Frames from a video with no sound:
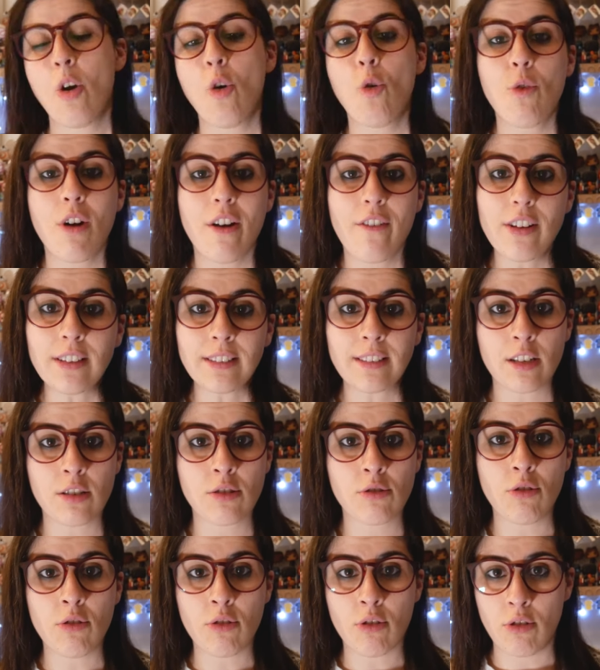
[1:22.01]
Una volta
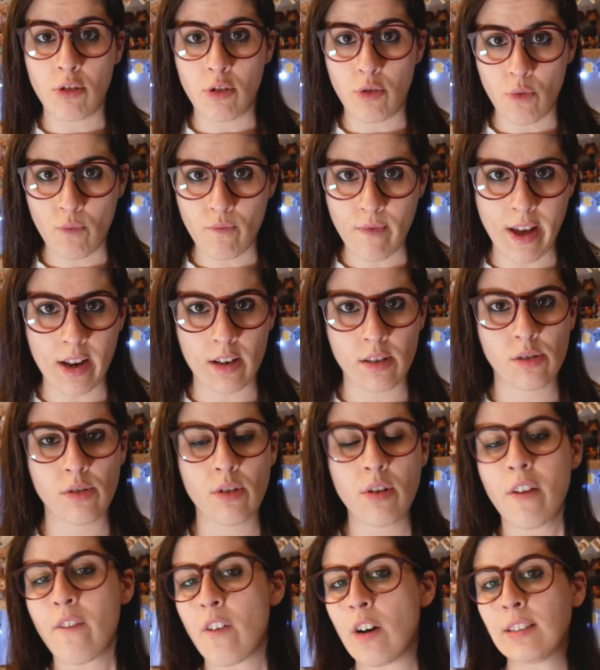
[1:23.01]
scorrono in un verso
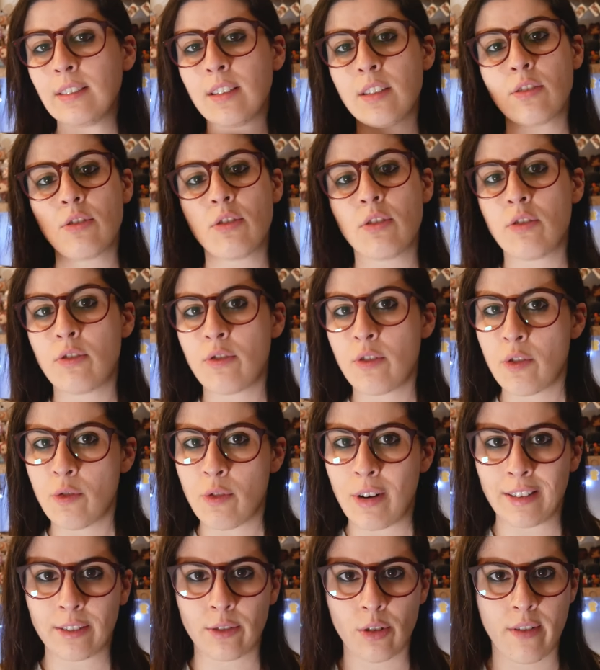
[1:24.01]
e una volta scorrono in un
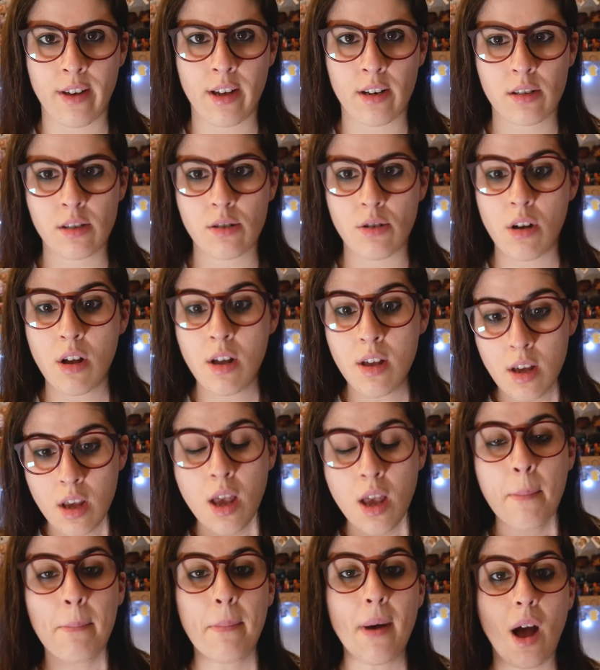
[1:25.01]
altro verso
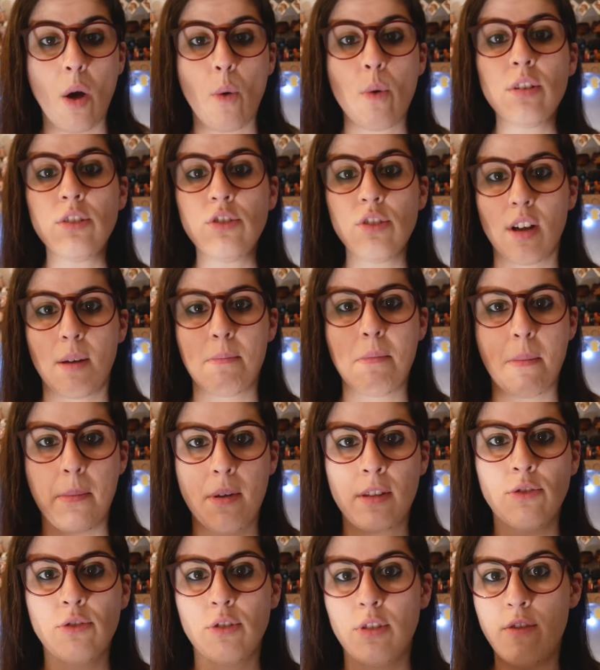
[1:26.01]
ma questo
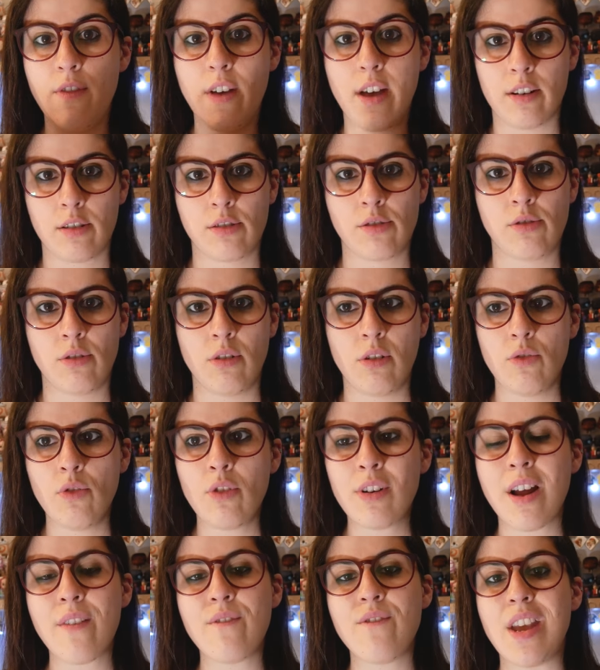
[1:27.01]
cambiamento diverso
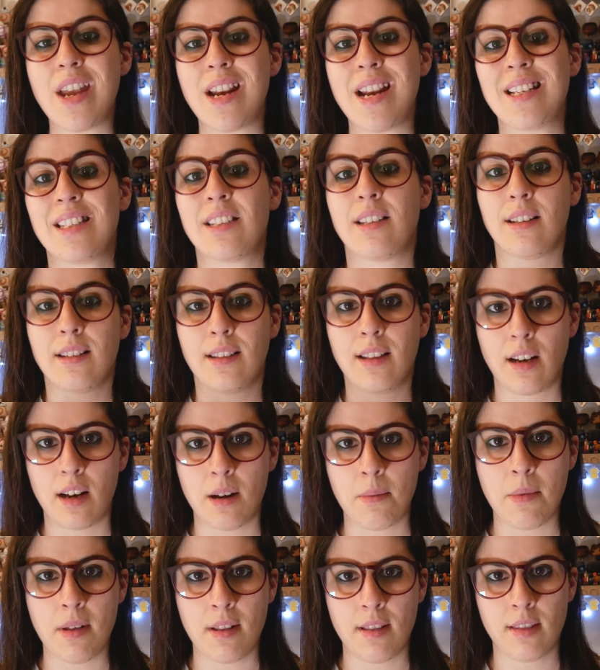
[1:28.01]
non avviene
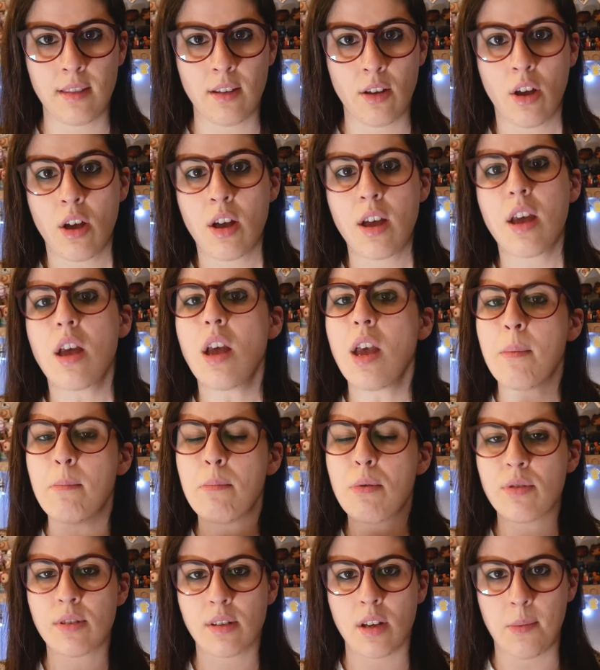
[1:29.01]
istantaneamente e
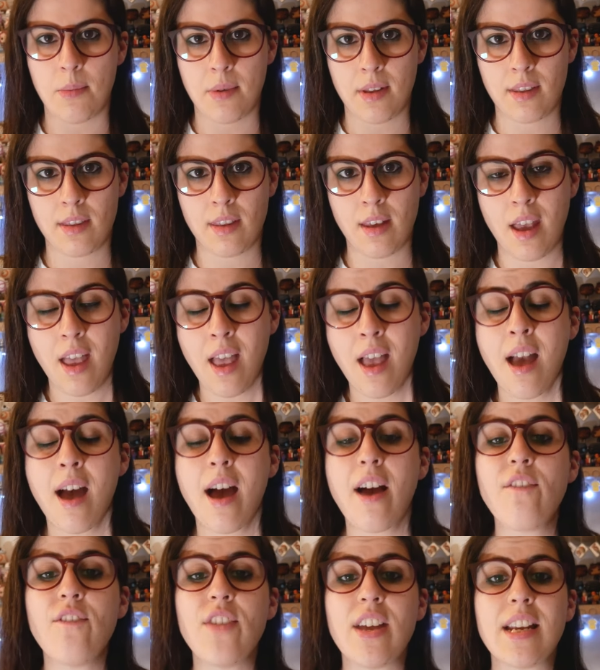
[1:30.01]
bruscamente,
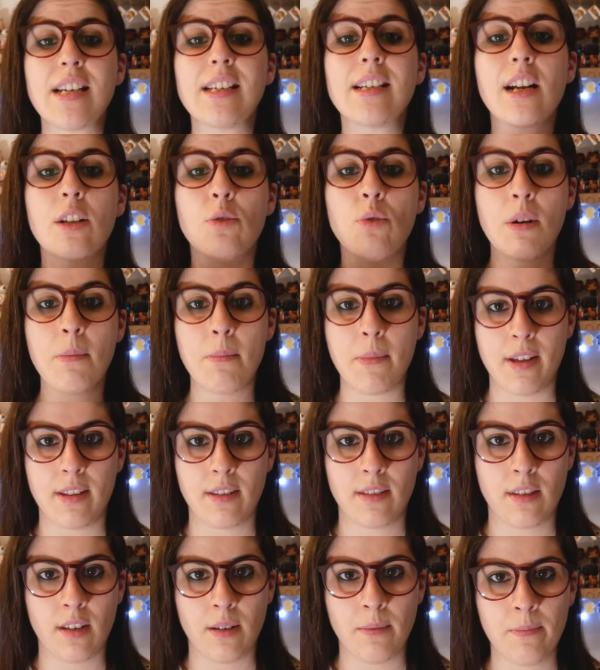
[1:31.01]
avviene
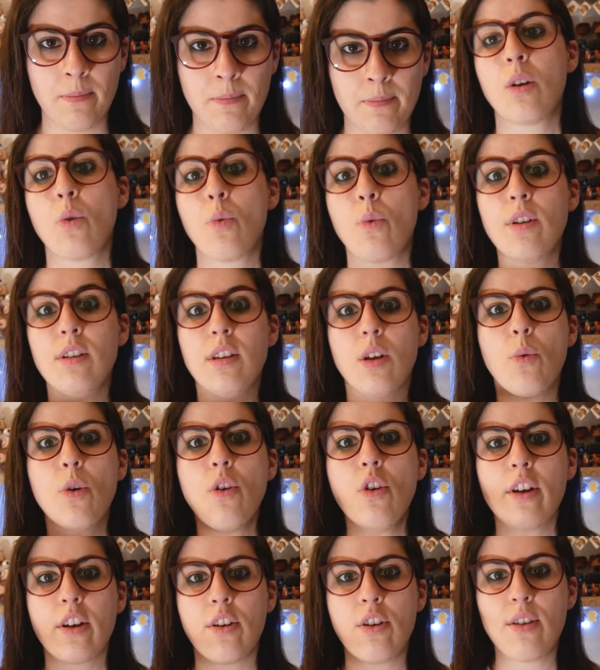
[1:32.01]
gradualmente. Quindi
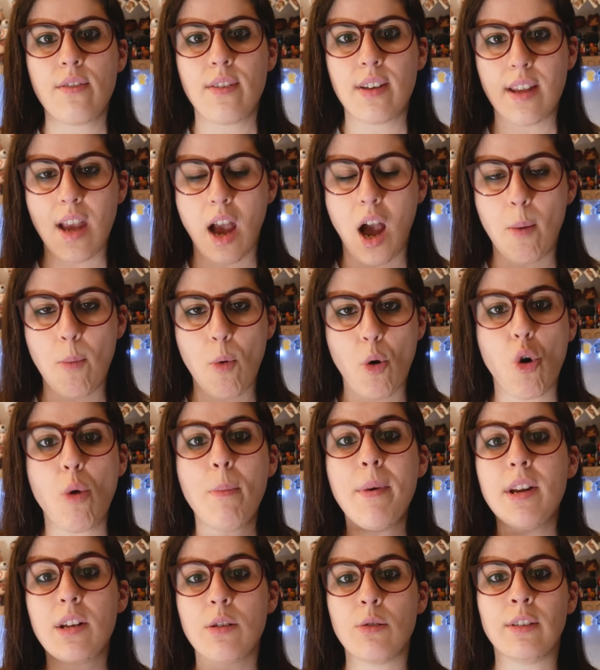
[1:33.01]
quello che noi vediamo
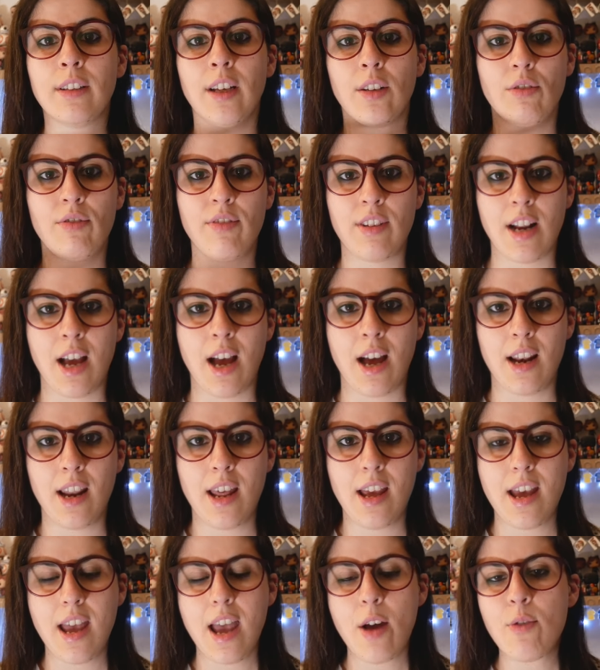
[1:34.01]
come risultato
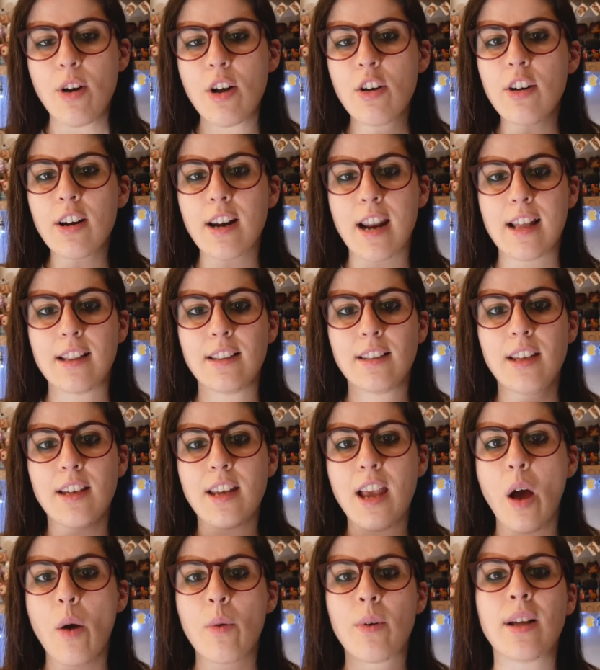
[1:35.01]
finale è una corrente
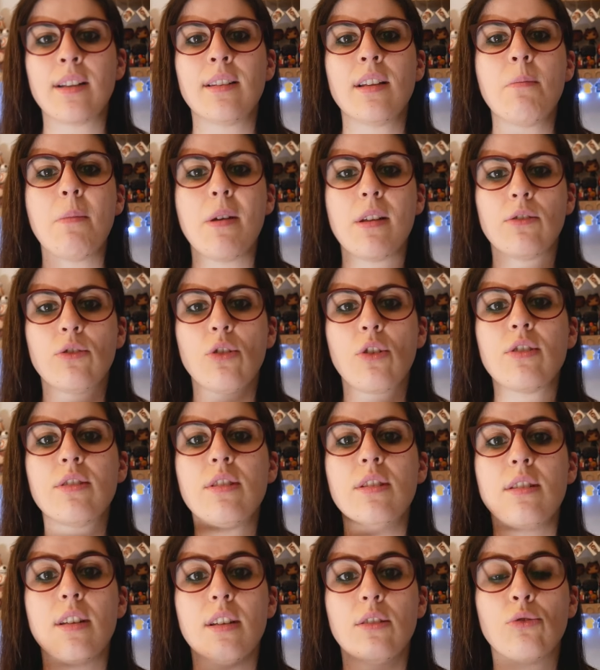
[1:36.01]
che ha un andamento
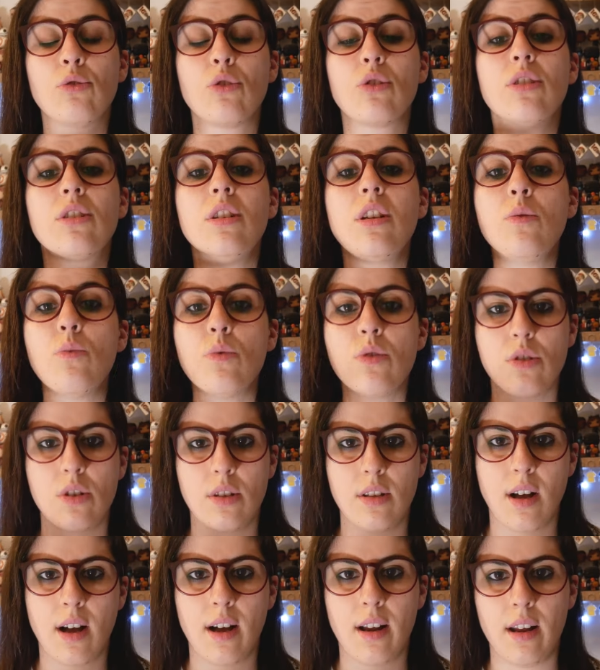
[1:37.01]
cosiddetto
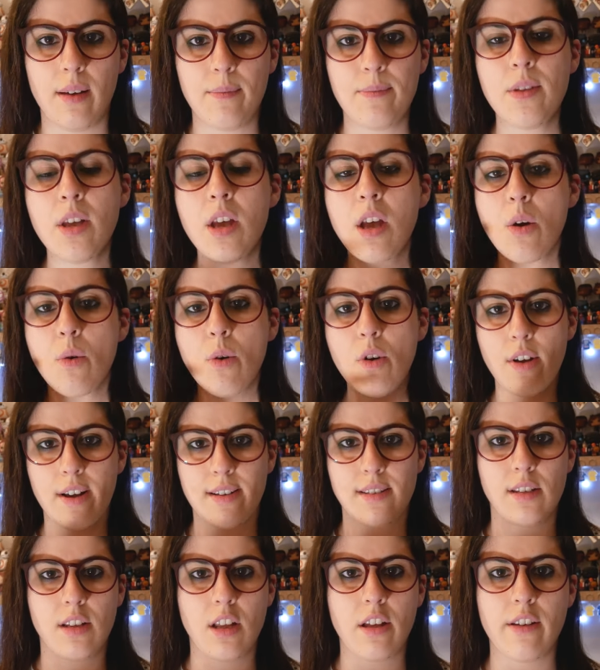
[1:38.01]
sinusoidale, quello che
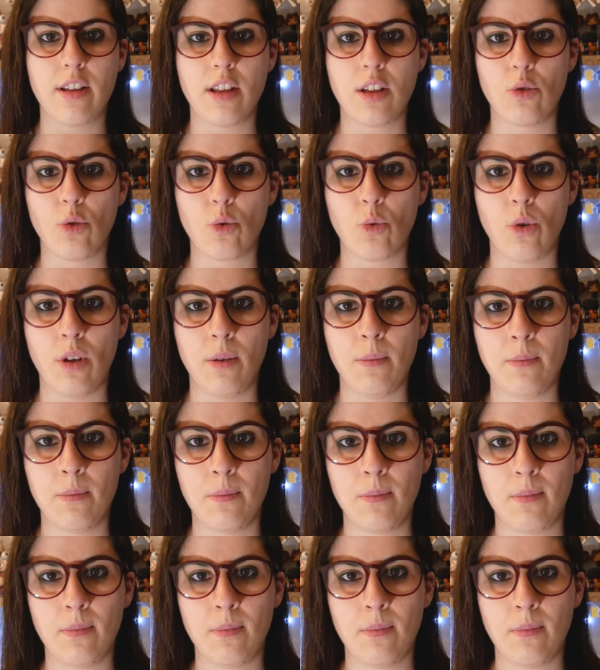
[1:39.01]
state vedendo qui.